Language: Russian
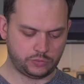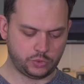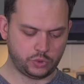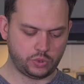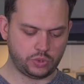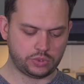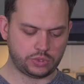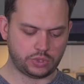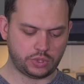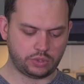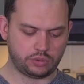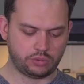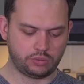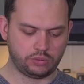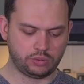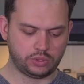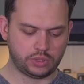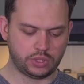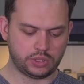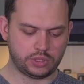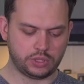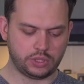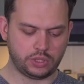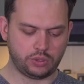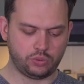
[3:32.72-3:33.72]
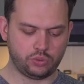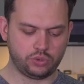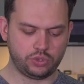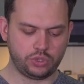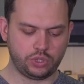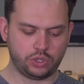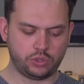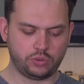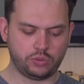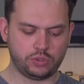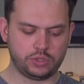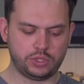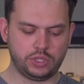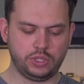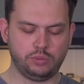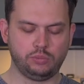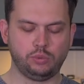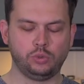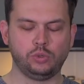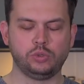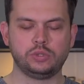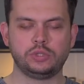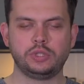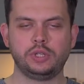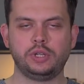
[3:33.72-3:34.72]
Но зато вот эти наушники у вас не
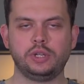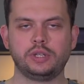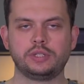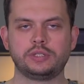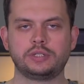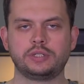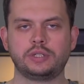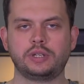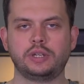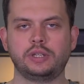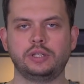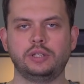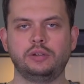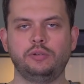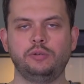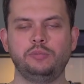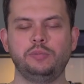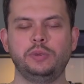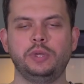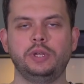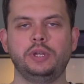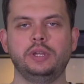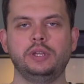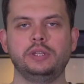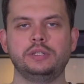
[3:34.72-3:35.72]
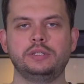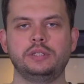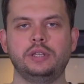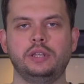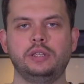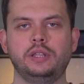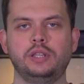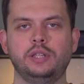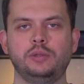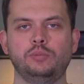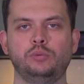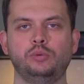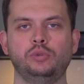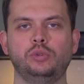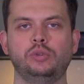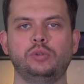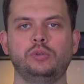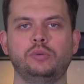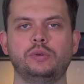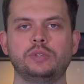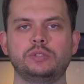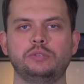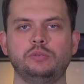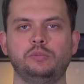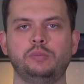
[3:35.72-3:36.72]
будут теряться, когда вы бегаете. Они не
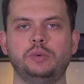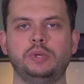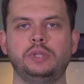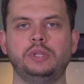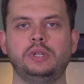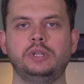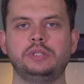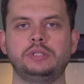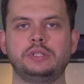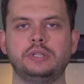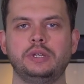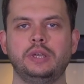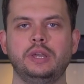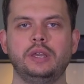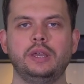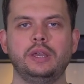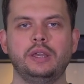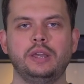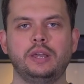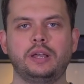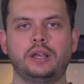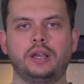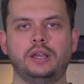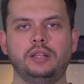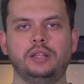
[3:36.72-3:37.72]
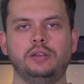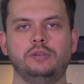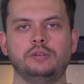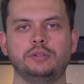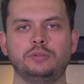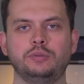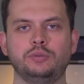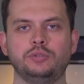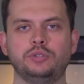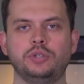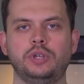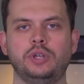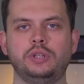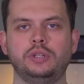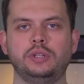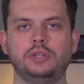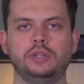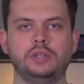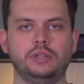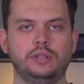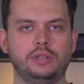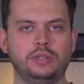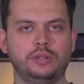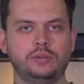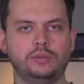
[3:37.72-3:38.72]
будут у вас упадать, когда вы случайно
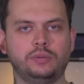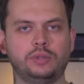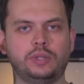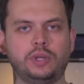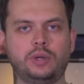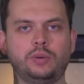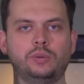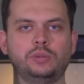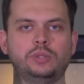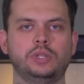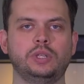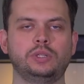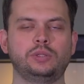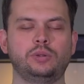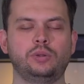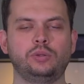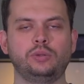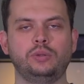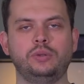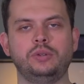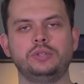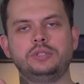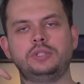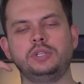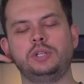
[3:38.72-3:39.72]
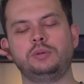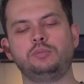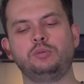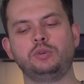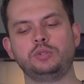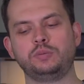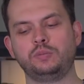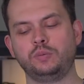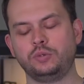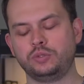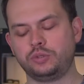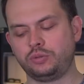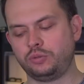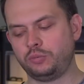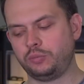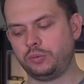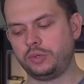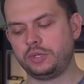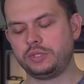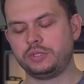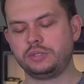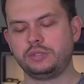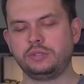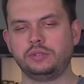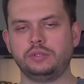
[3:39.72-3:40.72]
э, вот так вот дотронулись. AirPods может
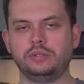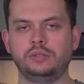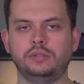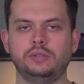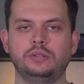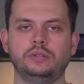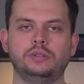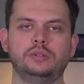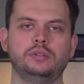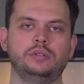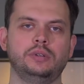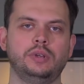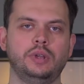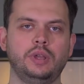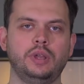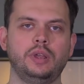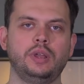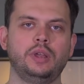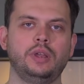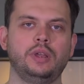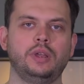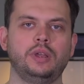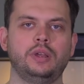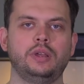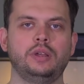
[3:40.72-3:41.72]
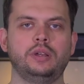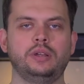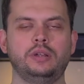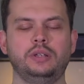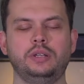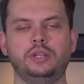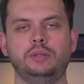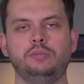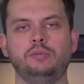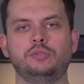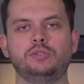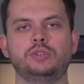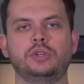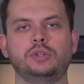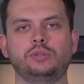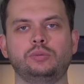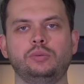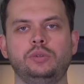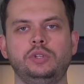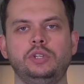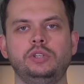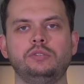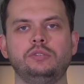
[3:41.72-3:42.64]
упасть э, э, либо в шахту